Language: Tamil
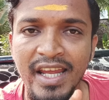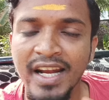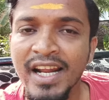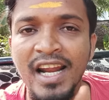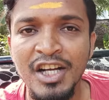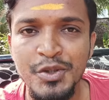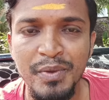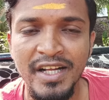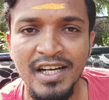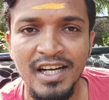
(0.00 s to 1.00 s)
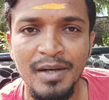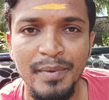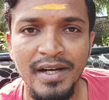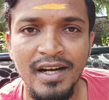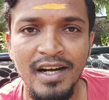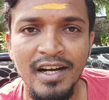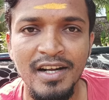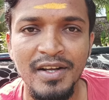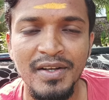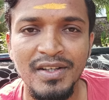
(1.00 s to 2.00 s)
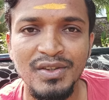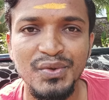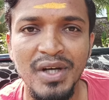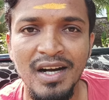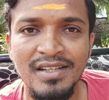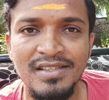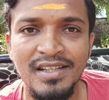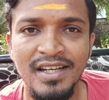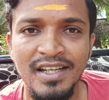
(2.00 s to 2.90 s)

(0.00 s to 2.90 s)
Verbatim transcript: என்ன லான்ச் பண்ணியிருக்காங்க அப்படின்னா ஷார்ட்ஸை